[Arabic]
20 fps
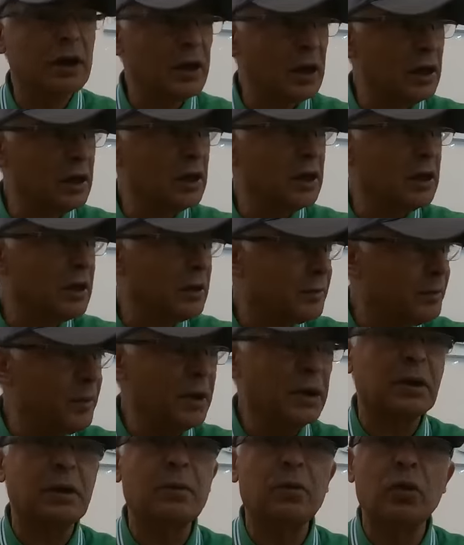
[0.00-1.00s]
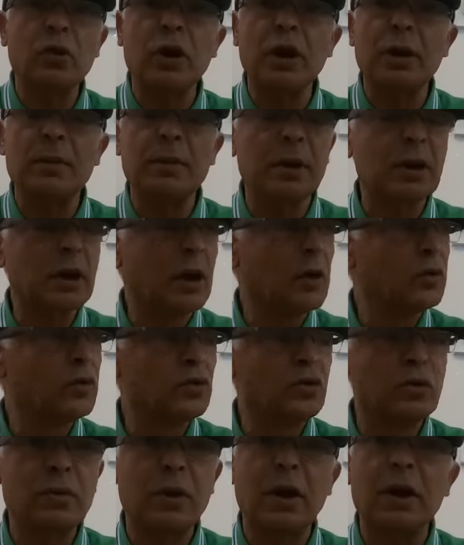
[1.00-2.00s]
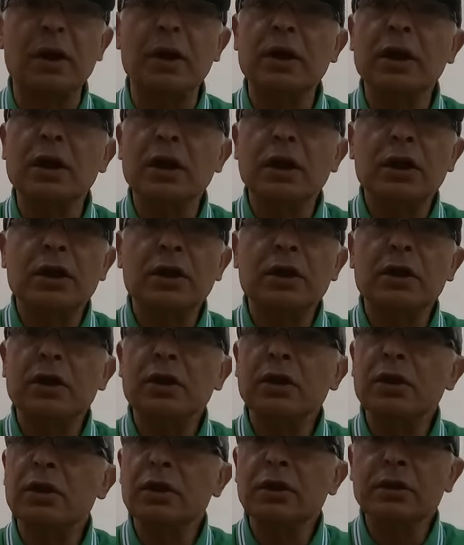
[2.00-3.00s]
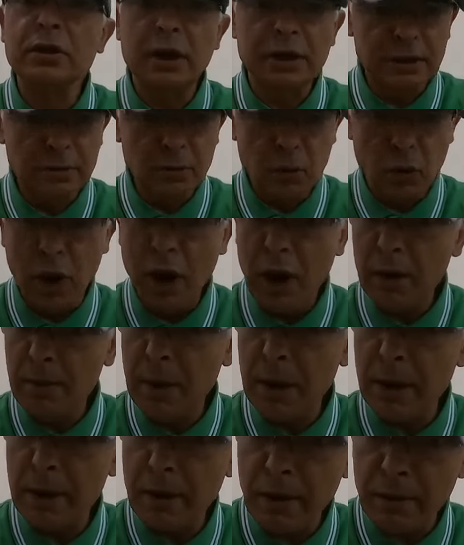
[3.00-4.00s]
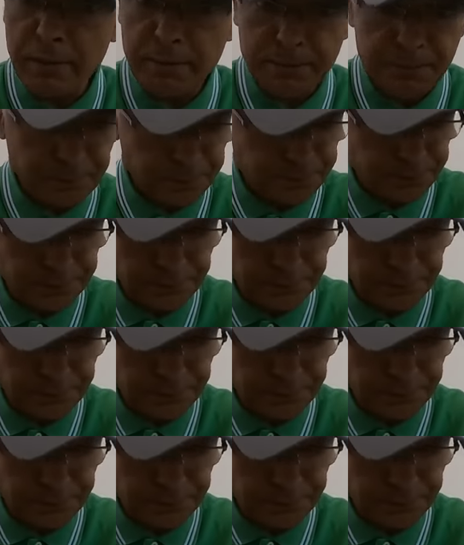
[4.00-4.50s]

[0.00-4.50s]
انا اللي ربحت المقابله وانتم هذه مؤامره